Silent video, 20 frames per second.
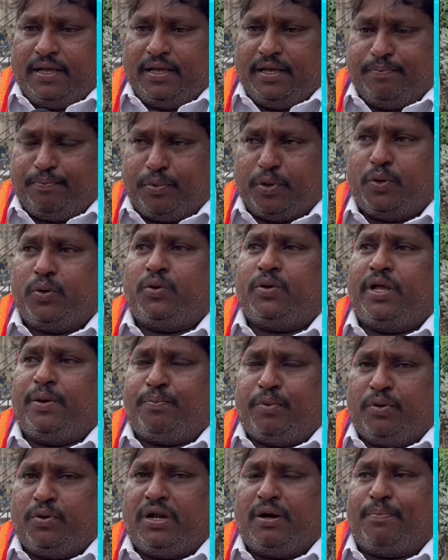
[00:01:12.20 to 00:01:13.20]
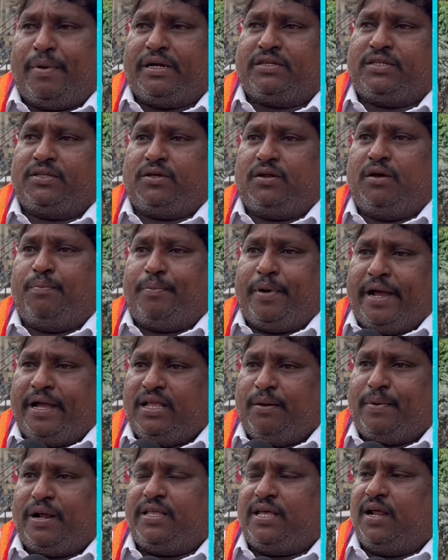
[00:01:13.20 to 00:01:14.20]
ఇప్పుడు ఇప్పుడున్న పరిస్థితుల్లో పేద
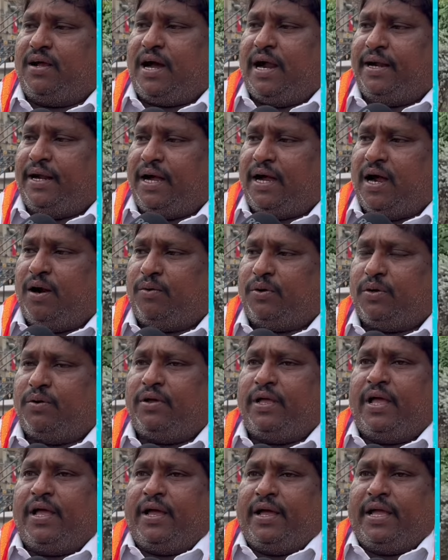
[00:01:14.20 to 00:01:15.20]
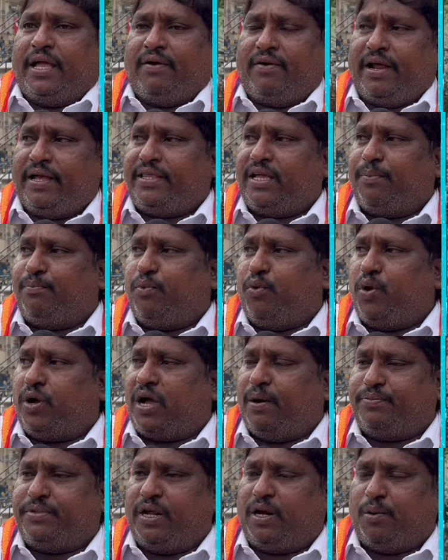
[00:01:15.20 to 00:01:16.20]
ప్రజలకు అండగా ఉంటూ ఎవరైతే భూ
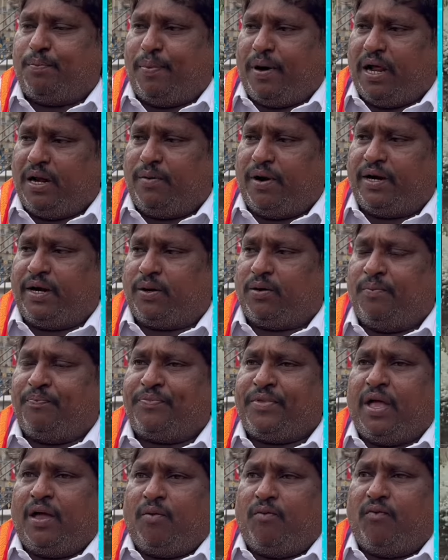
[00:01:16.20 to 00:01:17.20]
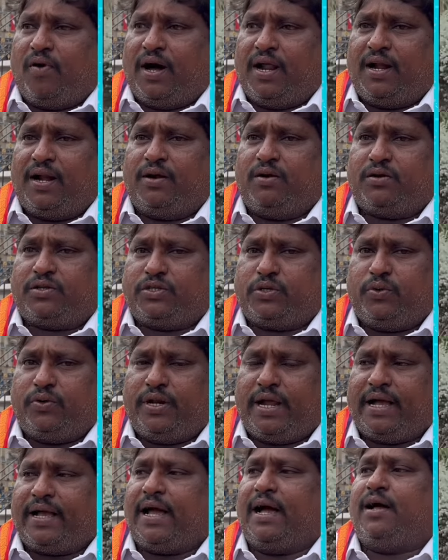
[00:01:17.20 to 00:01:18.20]
కబ్జలకు పాల్పడ్డారో వాళ్ళను
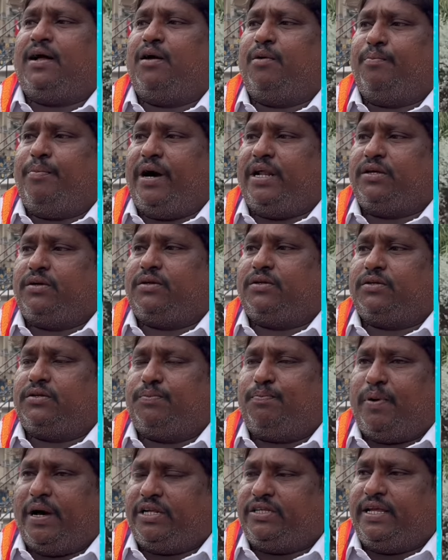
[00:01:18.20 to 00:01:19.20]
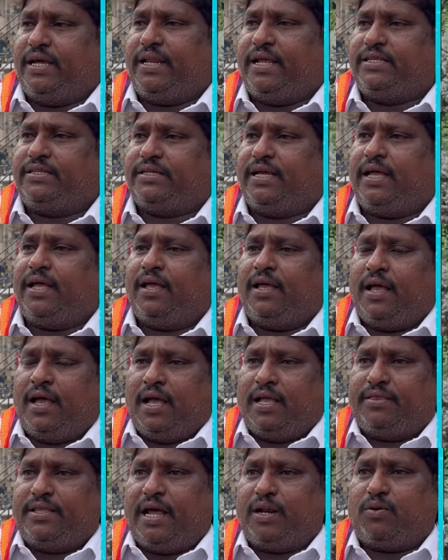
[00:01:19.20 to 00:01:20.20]
క్షుణ్ణంగా పరి పరిశీలించి
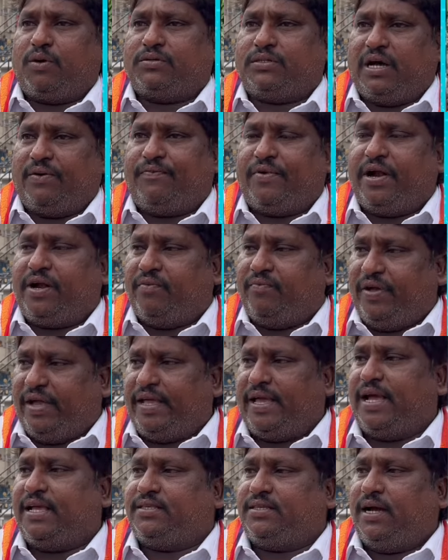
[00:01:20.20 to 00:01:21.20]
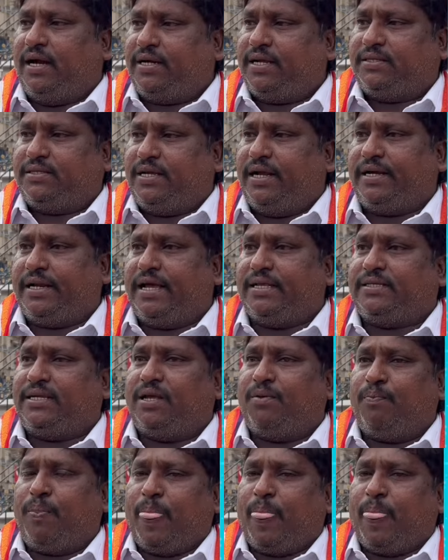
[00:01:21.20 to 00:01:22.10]
దానికి ఒక సపరేట్ వింగ్ వేసి అంటే సీట్ వేసి